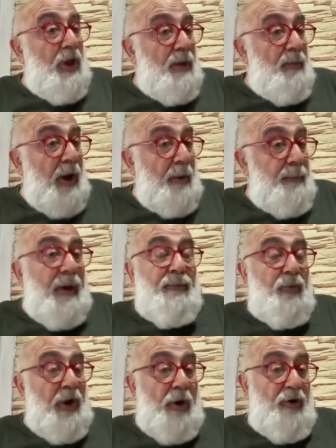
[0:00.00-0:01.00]
iyi, bak
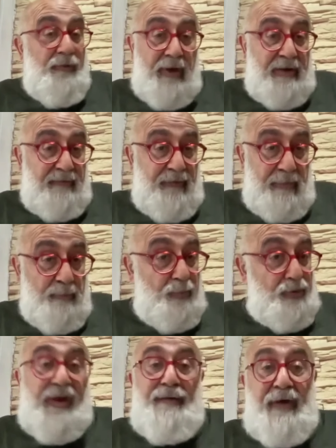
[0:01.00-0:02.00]
ben buna oy ver
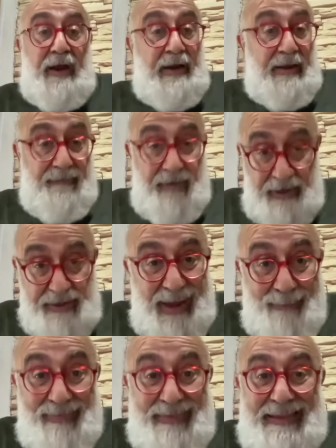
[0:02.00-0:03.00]
ve bu seferlik
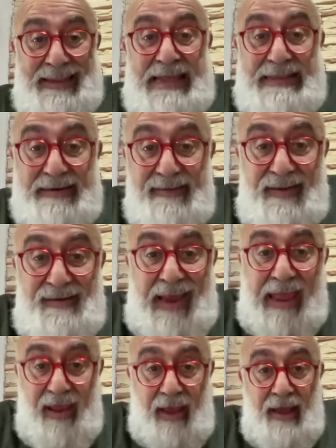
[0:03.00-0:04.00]
vereceğim
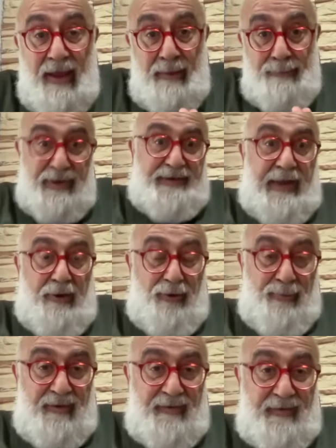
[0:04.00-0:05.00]
dedirtecek bir şey
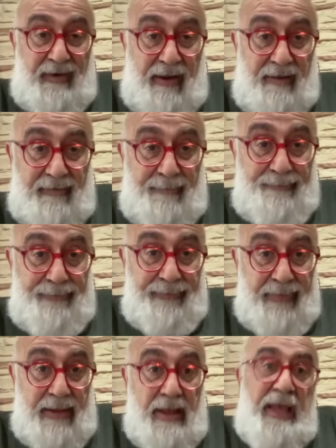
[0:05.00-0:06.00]
olması lazım.
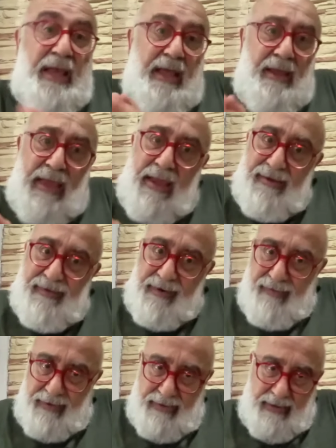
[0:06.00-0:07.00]

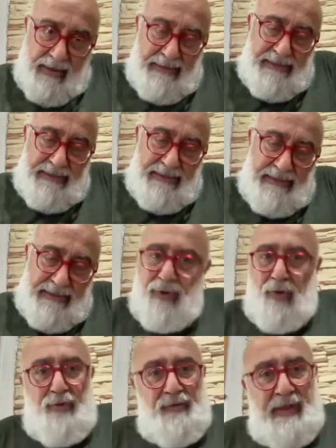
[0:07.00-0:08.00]
Ecevit hadisesi
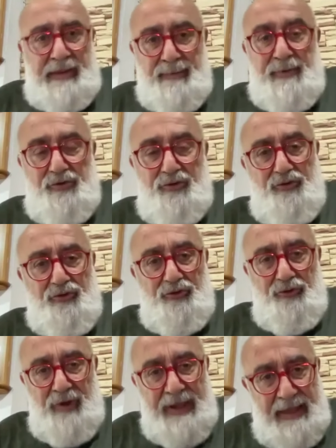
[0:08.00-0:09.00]

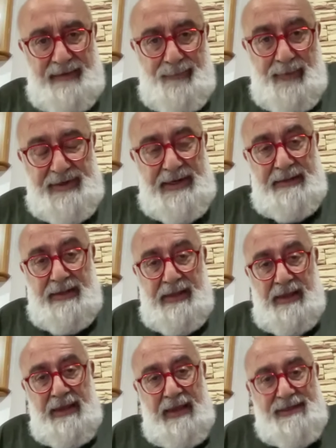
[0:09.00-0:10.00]
1973 ve
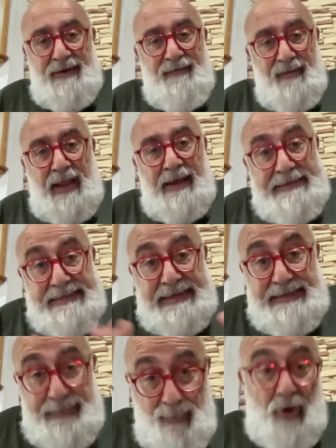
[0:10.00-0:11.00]
77'deki Ecevit
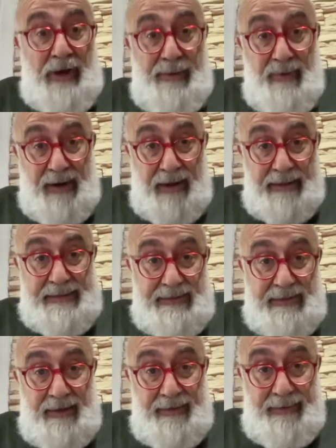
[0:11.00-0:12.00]
hadisesi böyle bir
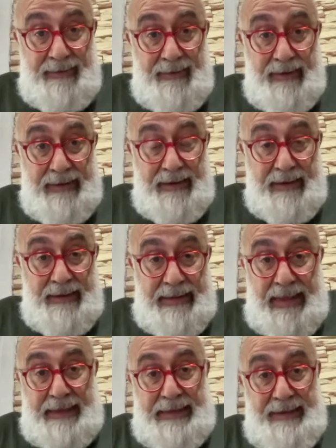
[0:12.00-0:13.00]
hadiseydi.
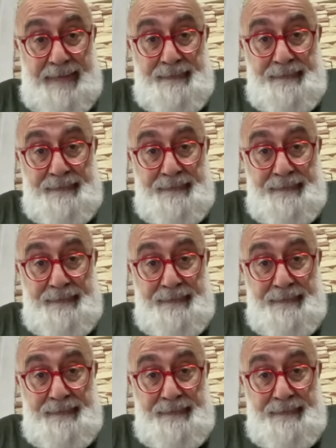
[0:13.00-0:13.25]
Yani